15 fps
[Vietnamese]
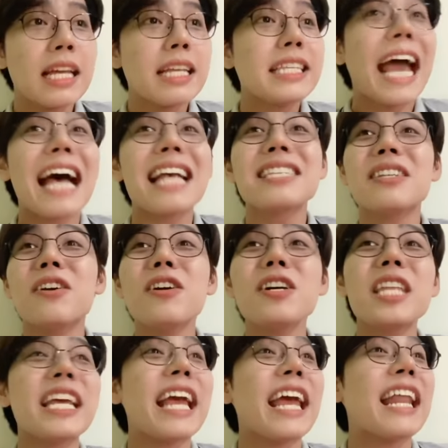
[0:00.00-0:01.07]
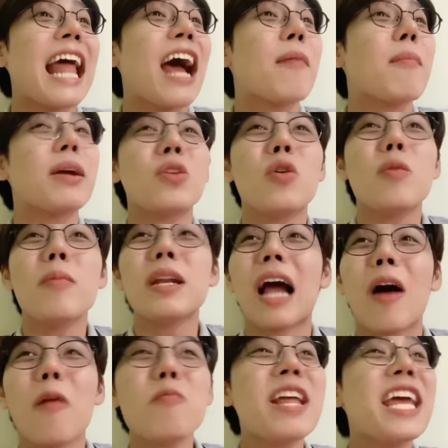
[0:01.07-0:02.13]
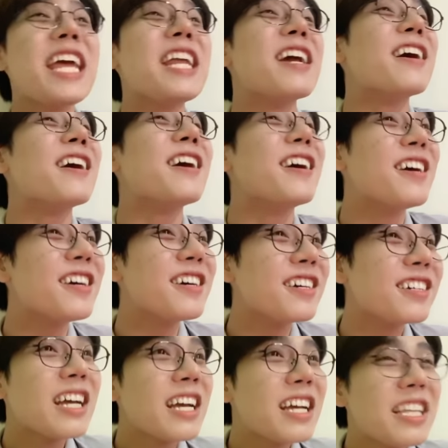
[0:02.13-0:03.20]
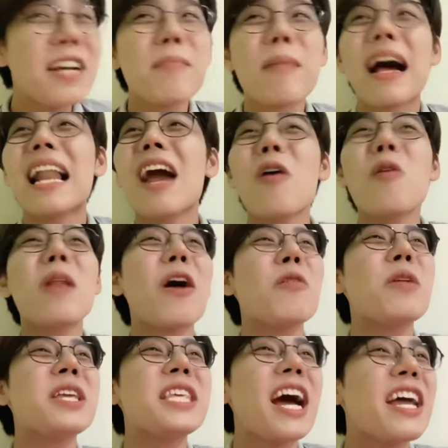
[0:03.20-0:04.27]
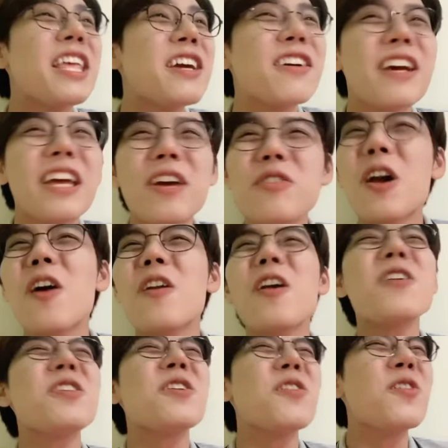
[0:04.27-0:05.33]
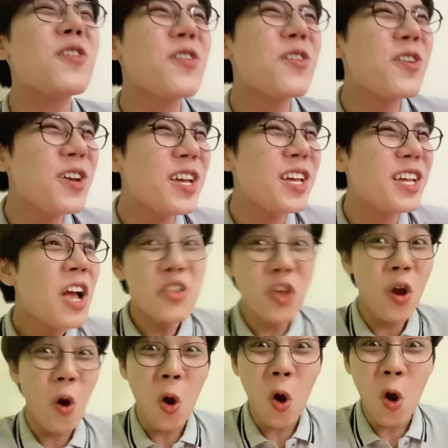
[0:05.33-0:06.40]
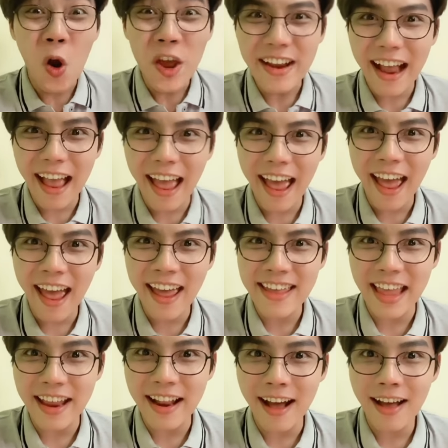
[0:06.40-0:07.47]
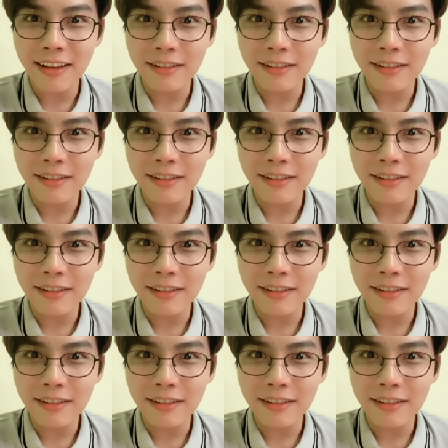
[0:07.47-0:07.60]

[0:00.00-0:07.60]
Trà sữa thì ngày nào mà tụi mình không đi được, nhưng mà lâu lâu đi chơi với người yêu cho nó vui. Vui ghê vậy đó,